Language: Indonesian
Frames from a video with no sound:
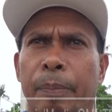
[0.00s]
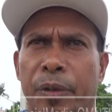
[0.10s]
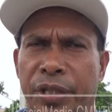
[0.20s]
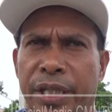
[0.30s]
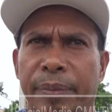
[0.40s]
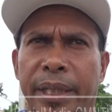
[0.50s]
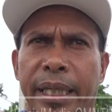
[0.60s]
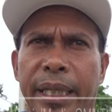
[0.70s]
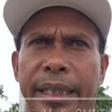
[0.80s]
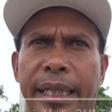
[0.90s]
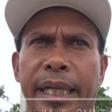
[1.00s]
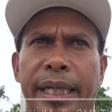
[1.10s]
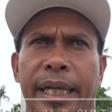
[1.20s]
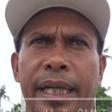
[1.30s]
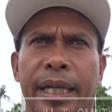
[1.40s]
precisamente ita
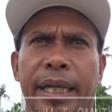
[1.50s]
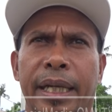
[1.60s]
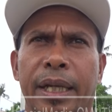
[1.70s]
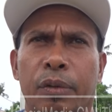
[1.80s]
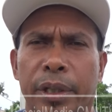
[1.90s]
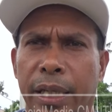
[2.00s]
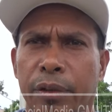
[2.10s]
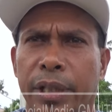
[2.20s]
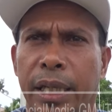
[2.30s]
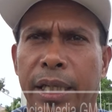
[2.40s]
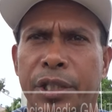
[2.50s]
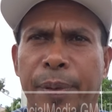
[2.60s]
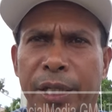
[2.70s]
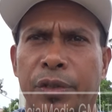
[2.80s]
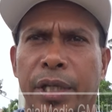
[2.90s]
tenge cuidado ya
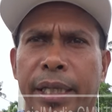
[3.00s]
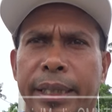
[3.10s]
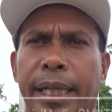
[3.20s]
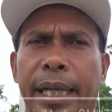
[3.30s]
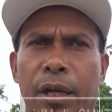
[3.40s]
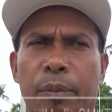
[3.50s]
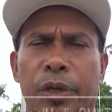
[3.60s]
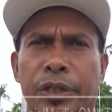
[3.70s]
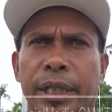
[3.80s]
espacio serne tenge halomos